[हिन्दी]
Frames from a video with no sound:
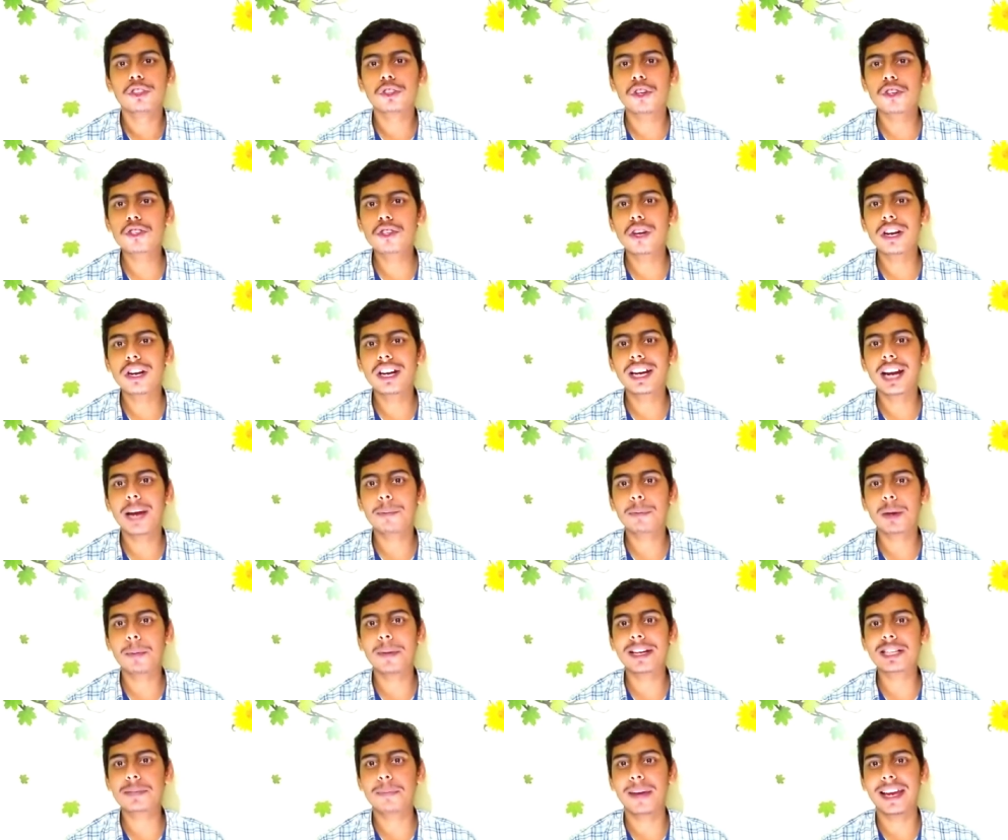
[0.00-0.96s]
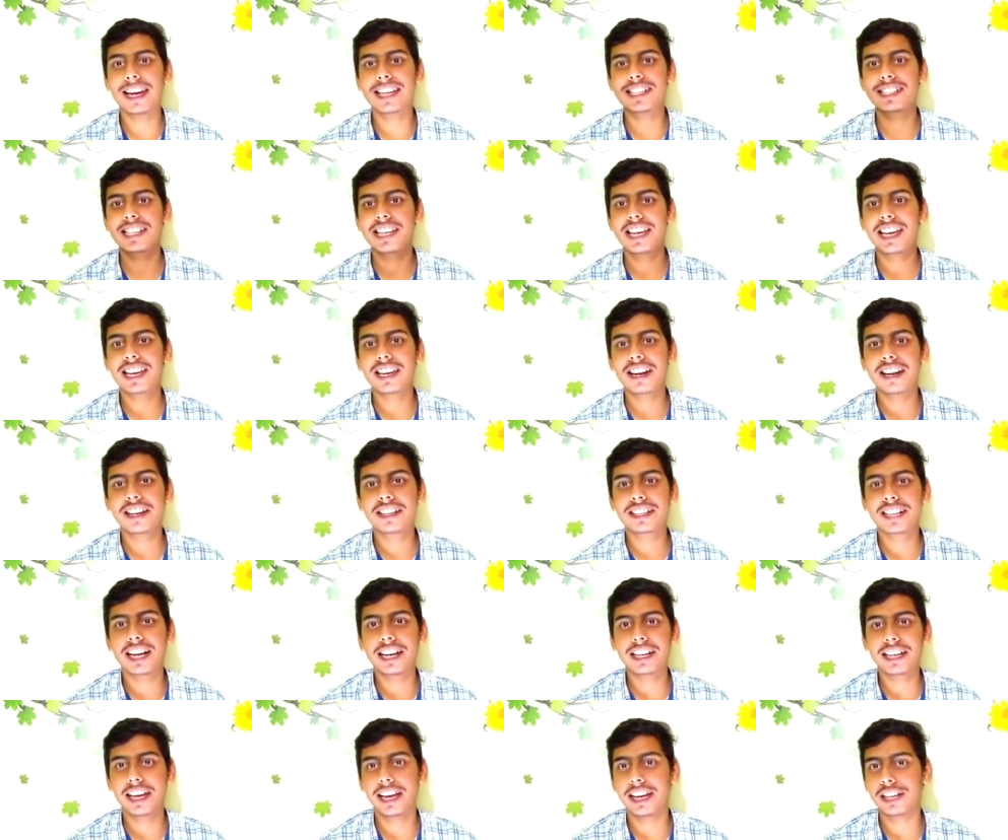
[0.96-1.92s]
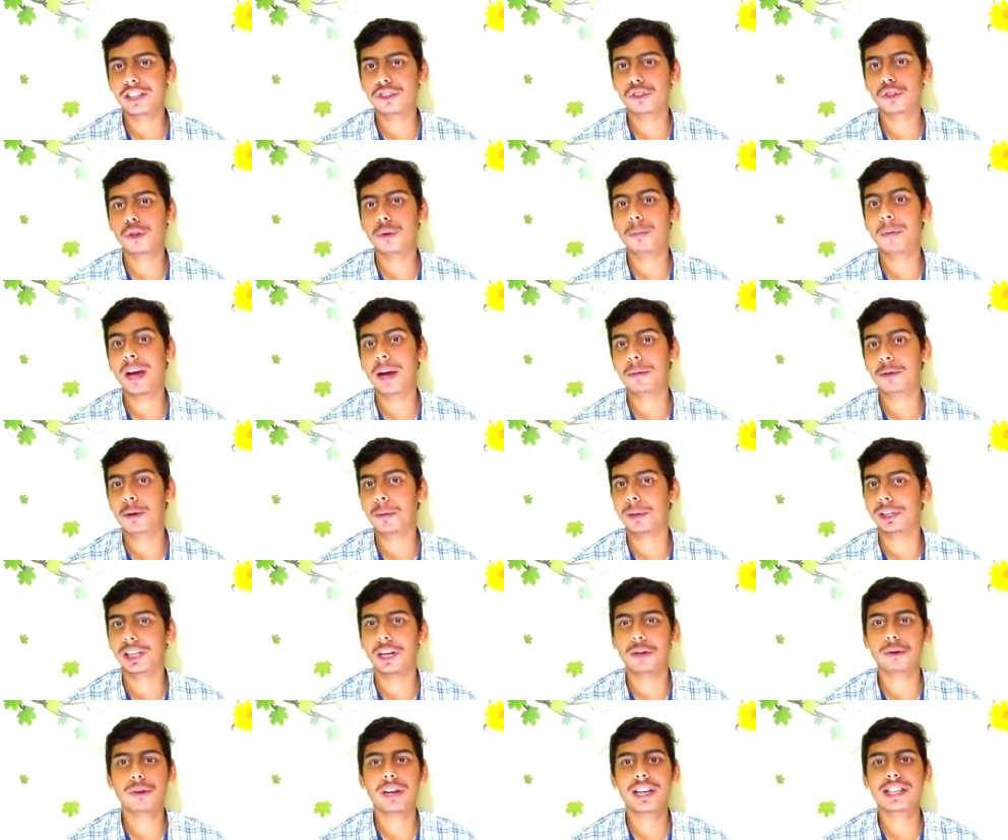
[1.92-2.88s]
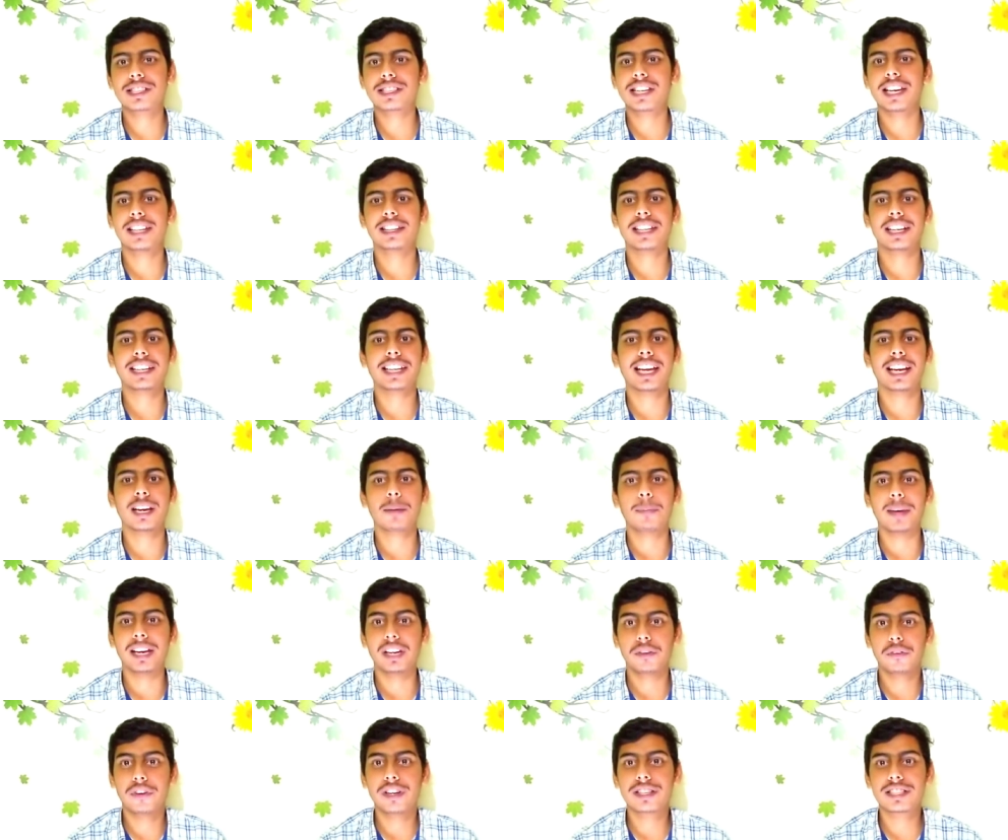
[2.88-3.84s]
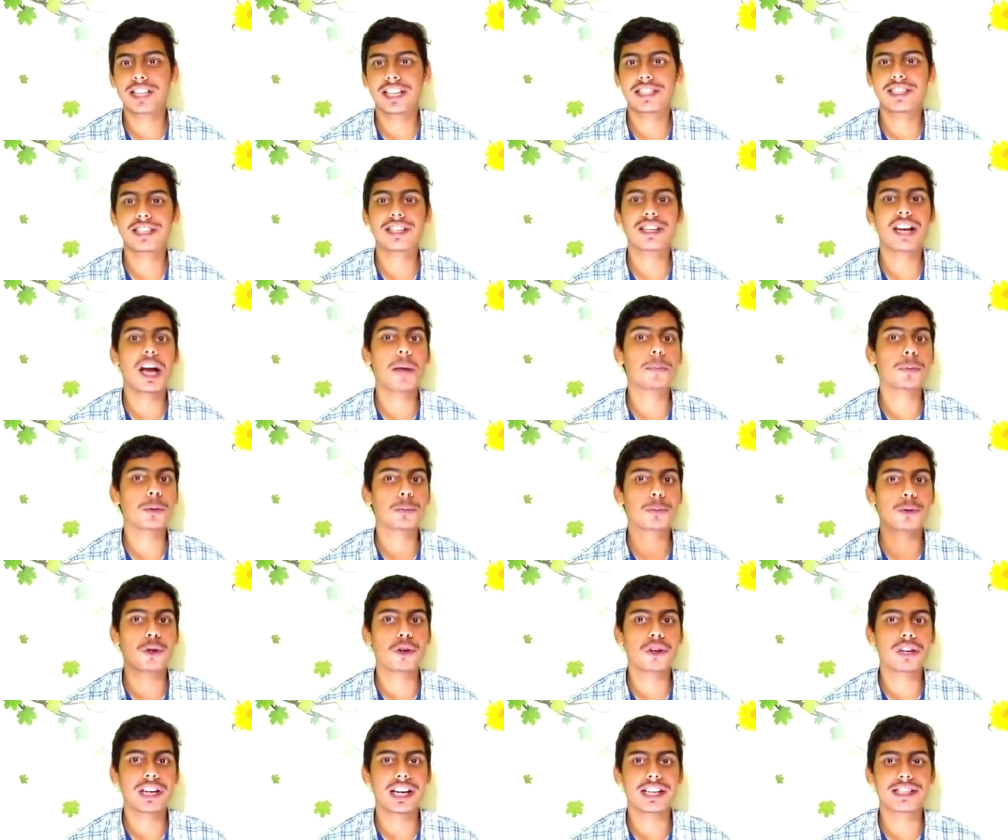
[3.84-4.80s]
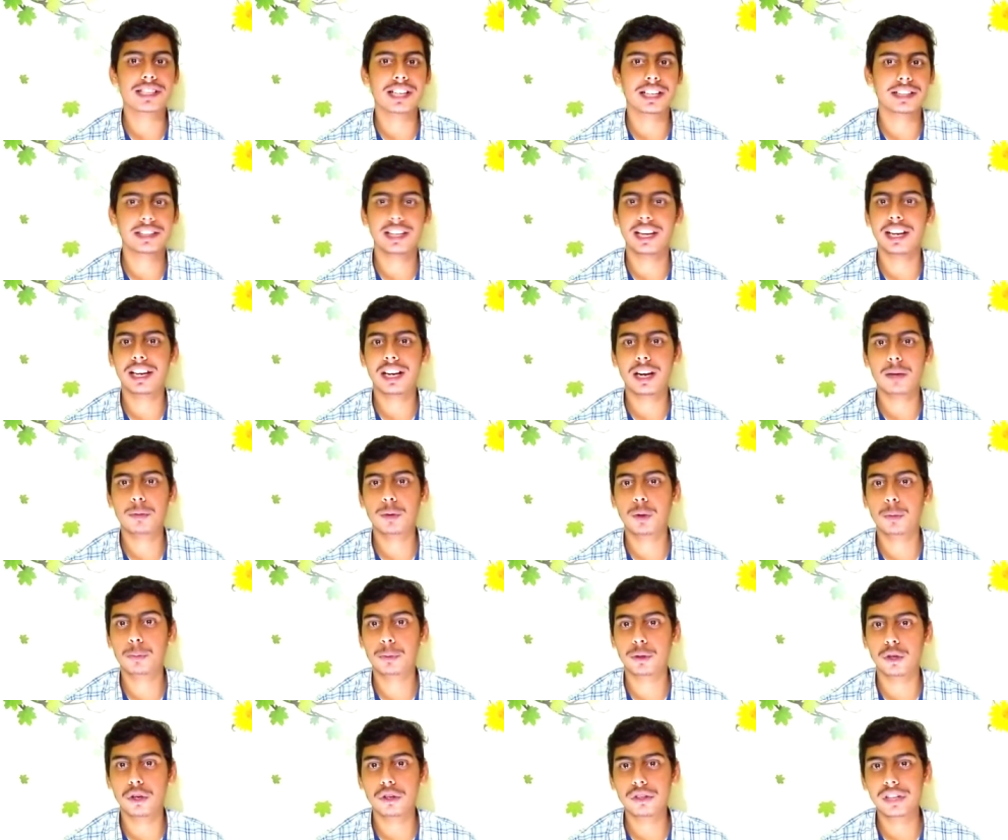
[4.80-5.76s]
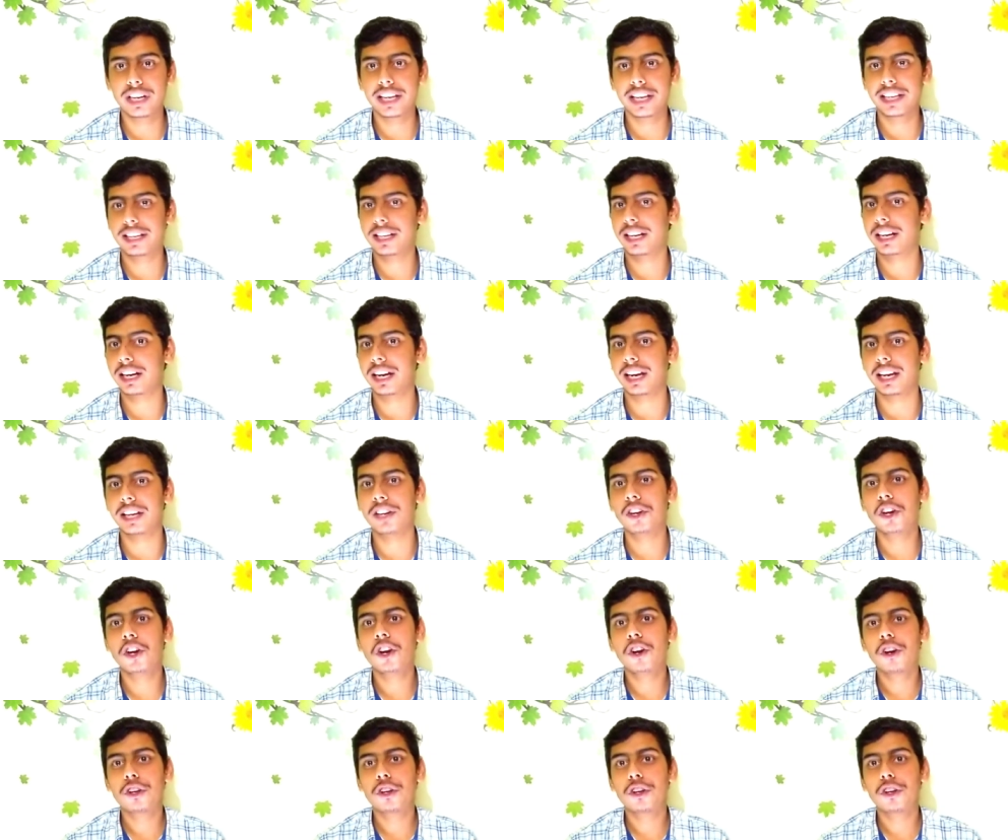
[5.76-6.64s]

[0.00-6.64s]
दोस्तों अगर आपके पास पहले से ये क्रेडिट कार्ड है तो मैं आपको बताऊंगा इसके अंदर क्या क्या बेनिफिट्स है जिनका आप उपयोग कर सकते हैं अगर आप उपयोग नहीं कर रहे हैं